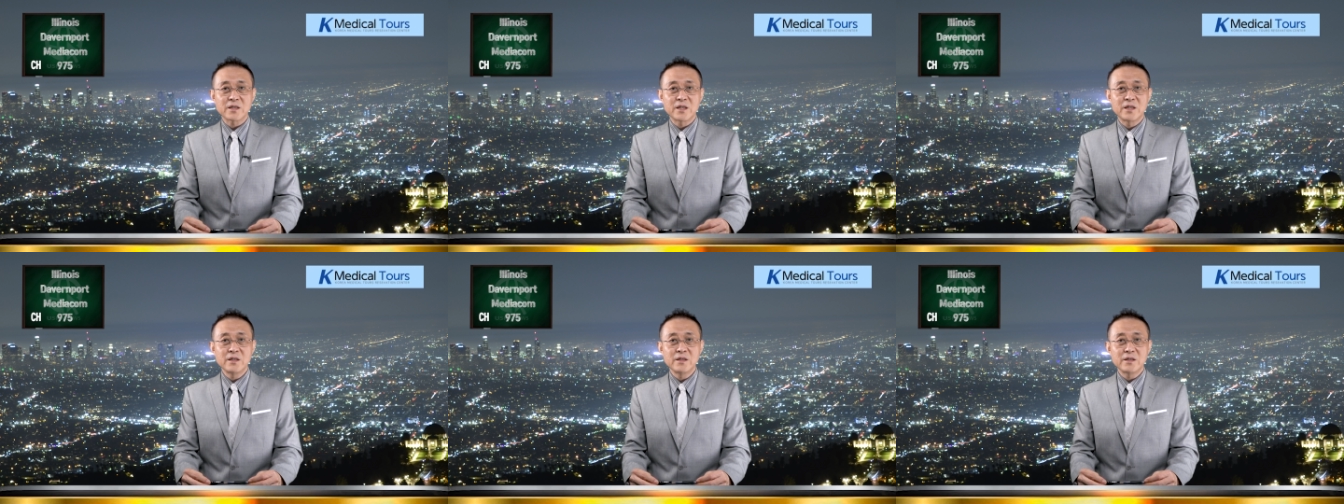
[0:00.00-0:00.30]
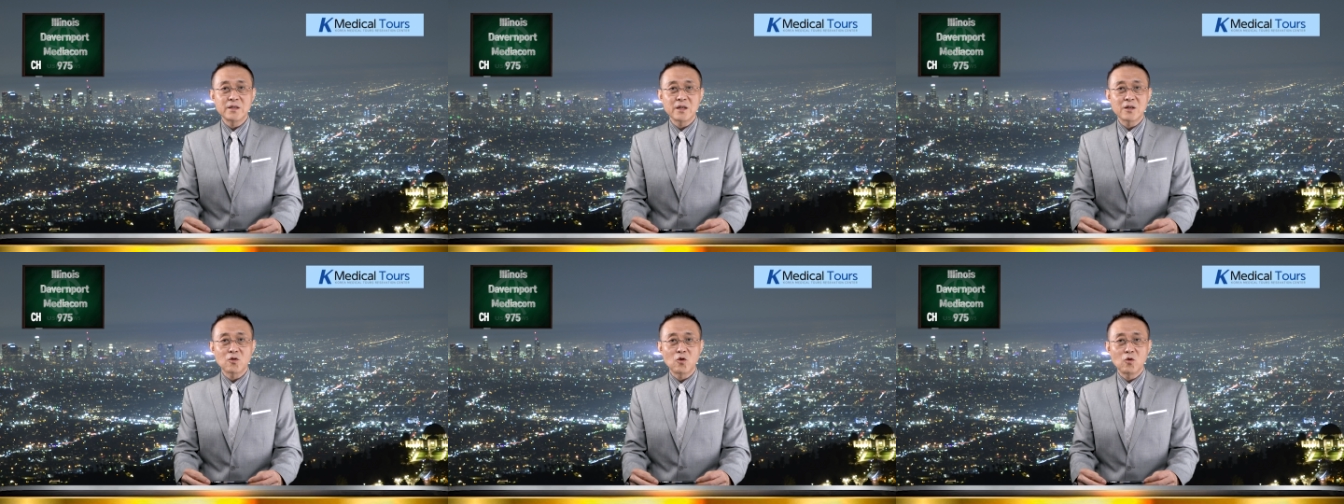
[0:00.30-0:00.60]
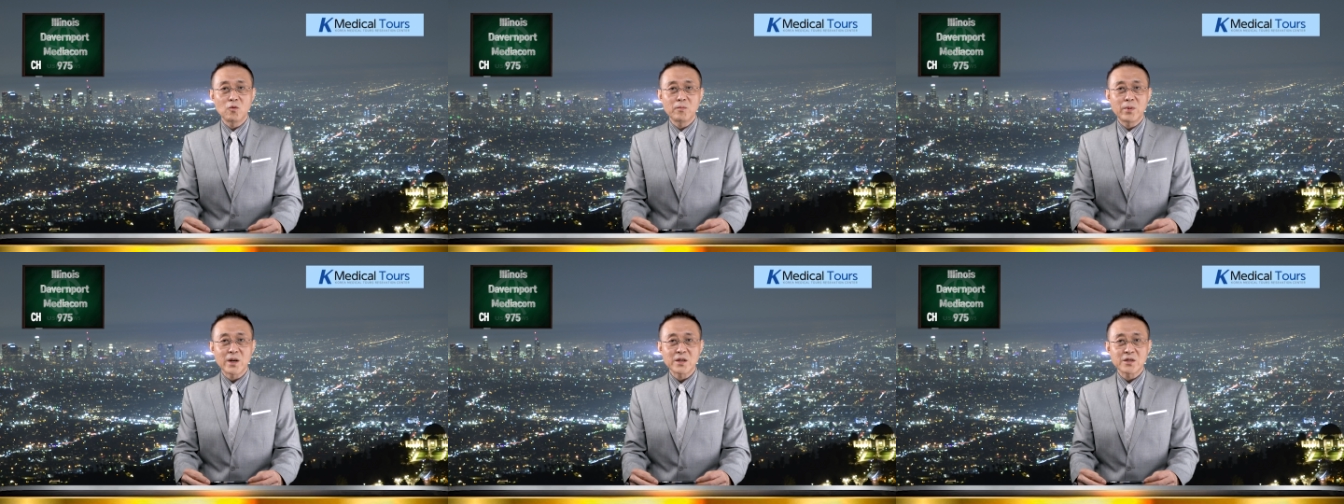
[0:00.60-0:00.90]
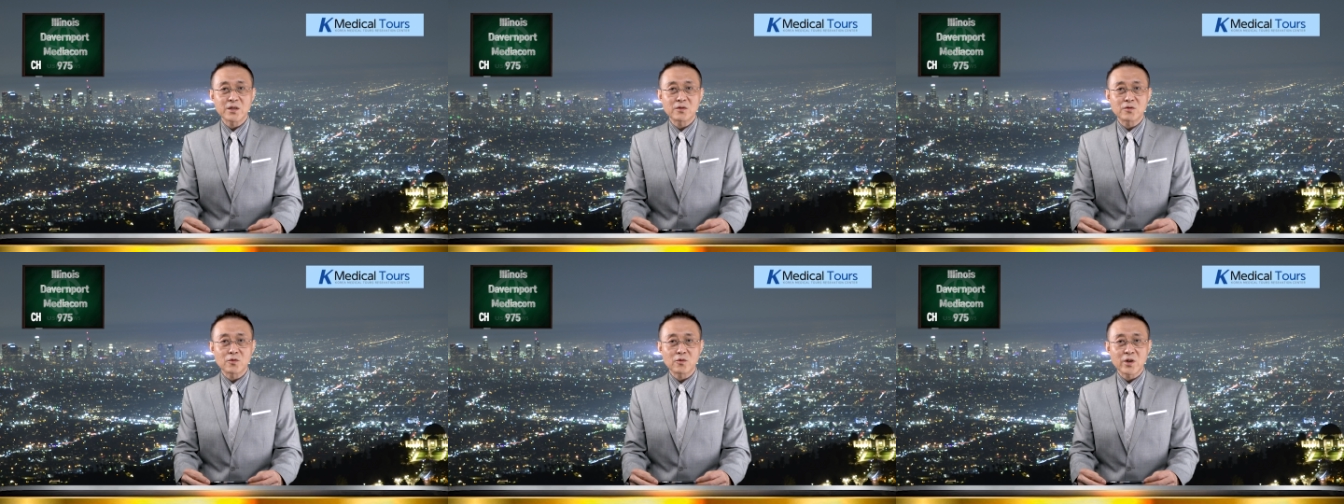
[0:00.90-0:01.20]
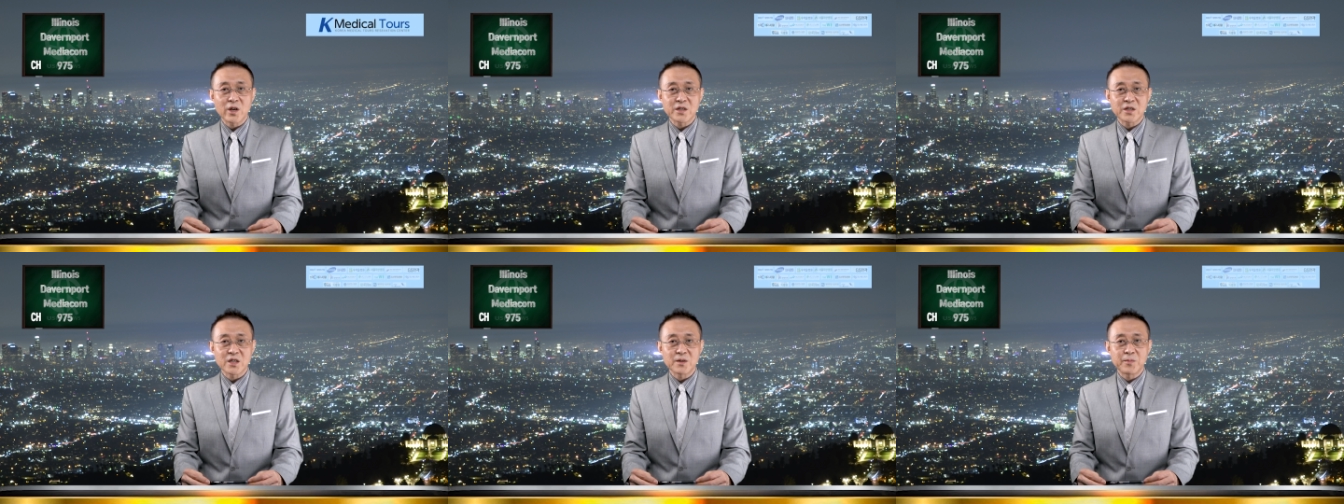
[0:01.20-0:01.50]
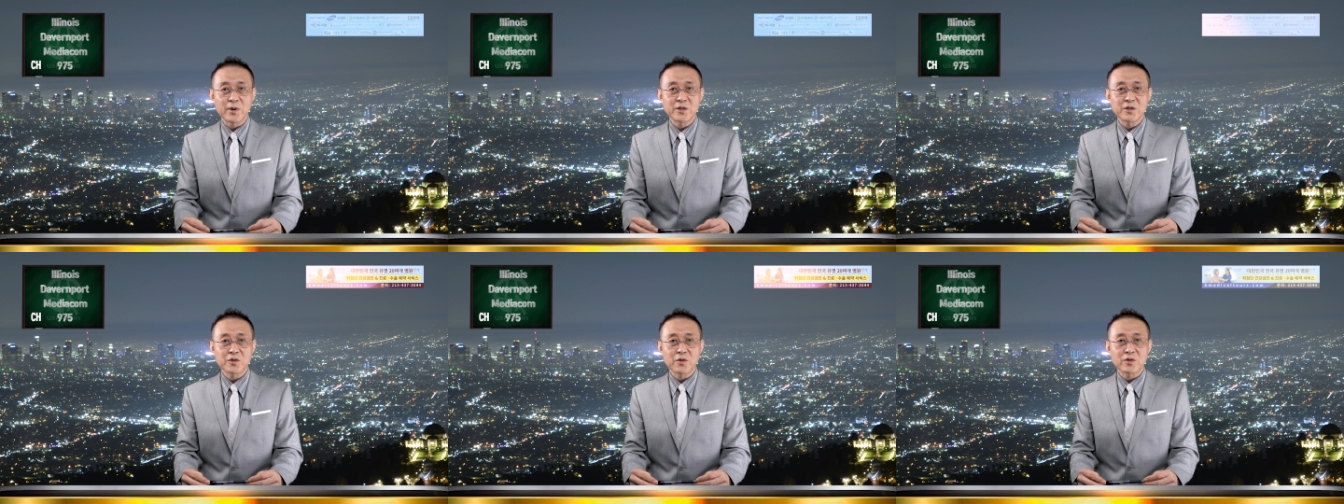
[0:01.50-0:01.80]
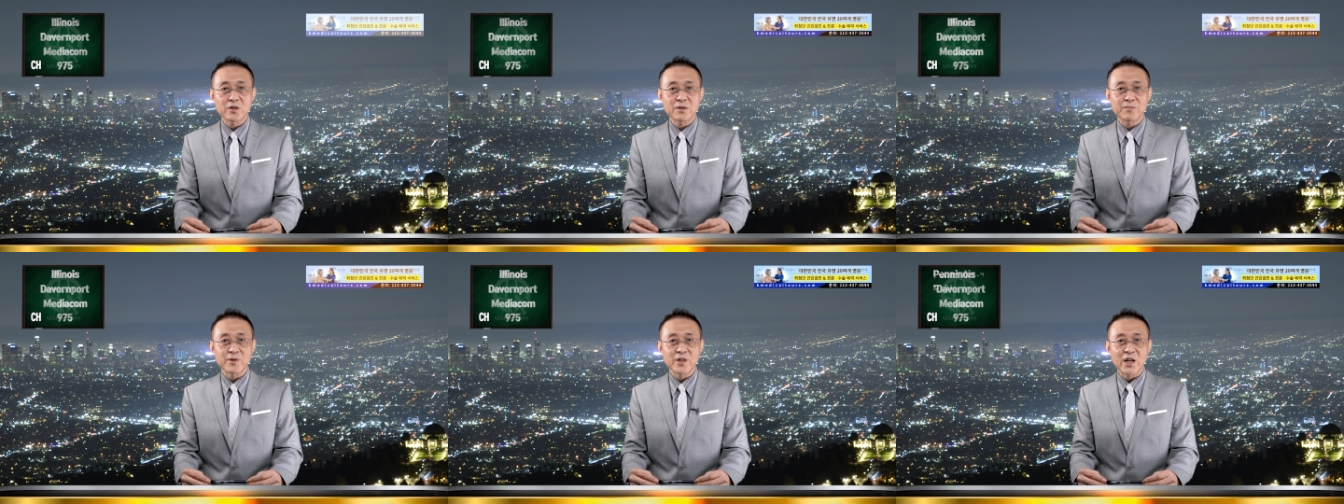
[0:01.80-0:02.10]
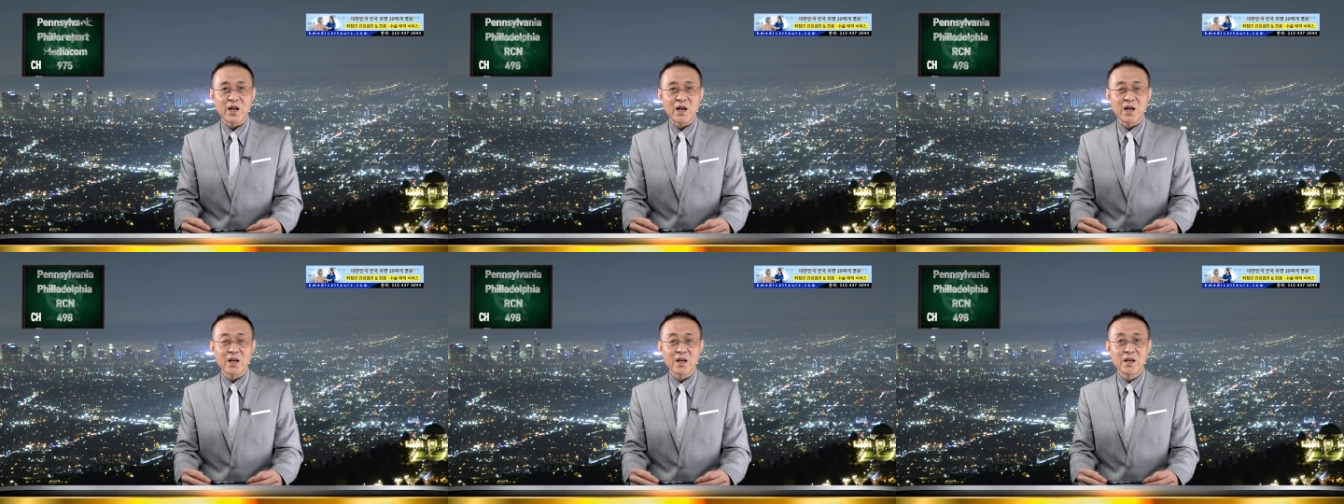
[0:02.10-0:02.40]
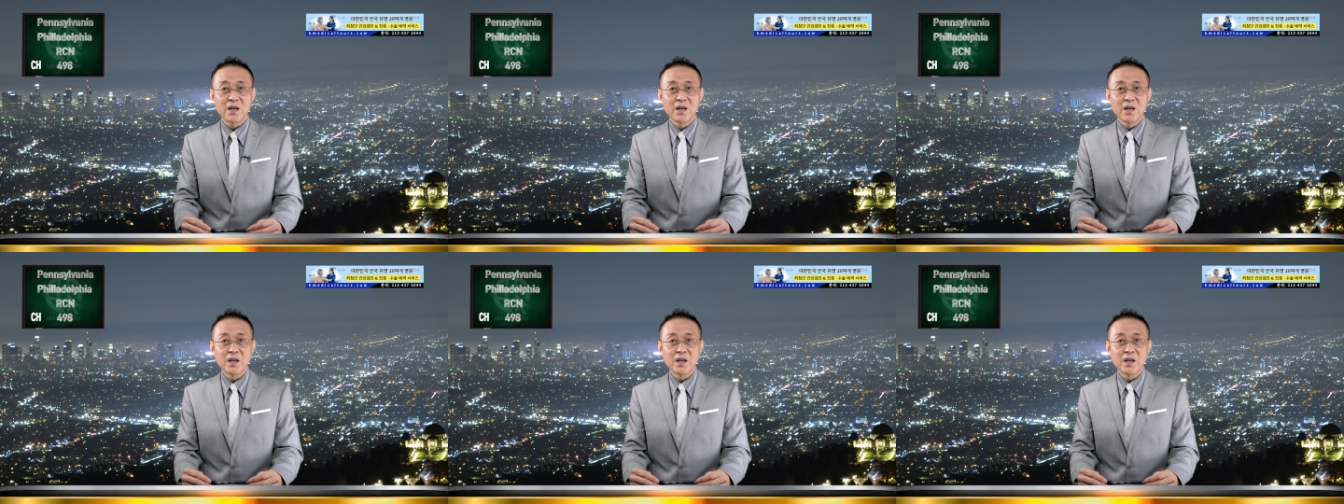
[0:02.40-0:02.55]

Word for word: 진실 공방전으로까지 번지고 있습니다.